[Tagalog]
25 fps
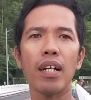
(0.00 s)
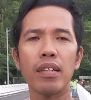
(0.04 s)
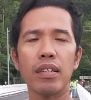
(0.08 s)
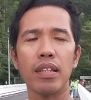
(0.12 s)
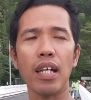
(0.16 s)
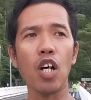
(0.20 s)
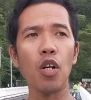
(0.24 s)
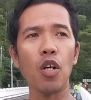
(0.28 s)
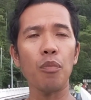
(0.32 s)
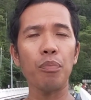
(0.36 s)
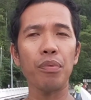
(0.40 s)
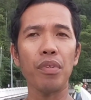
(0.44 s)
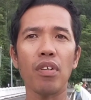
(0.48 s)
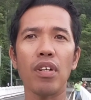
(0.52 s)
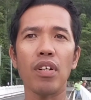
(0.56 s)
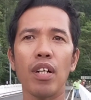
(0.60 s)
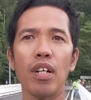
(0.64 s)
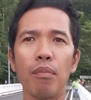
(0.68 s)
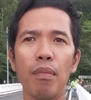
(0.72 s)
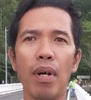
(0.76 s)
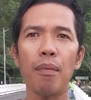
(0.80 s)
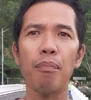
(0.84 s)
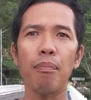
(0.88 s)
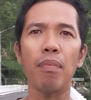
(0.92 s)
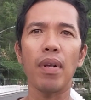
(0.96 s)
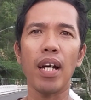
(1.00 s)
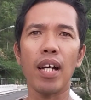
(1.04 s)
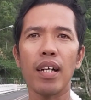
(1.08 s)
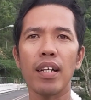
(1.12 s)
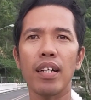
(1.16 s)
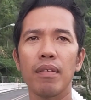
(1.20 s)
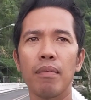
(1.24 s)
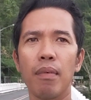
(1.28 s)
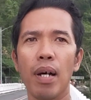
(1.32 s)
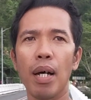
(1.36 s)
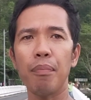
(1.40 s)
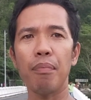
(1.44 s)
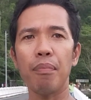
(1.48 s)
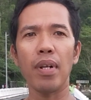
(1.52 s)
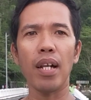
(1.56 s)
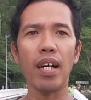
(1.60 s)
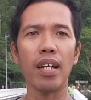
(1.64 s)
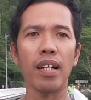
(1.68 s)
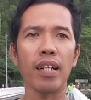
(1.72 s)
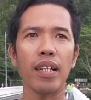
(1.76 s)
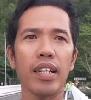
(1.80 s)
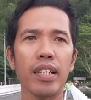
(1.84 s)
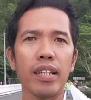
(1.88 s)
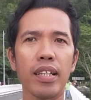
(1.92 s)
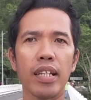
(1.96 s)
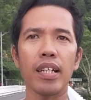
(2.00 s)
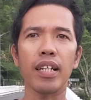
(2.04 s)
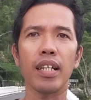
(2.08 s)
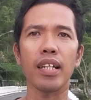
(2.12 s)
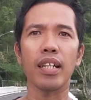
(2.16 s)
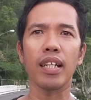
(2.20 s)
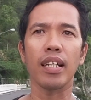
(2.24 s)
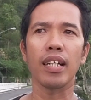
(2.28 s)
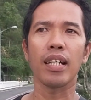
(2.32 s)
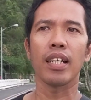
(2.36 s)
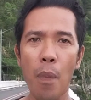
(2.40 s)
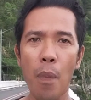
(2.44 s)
sakop to ng Mahaplag, Mahaplag Liti.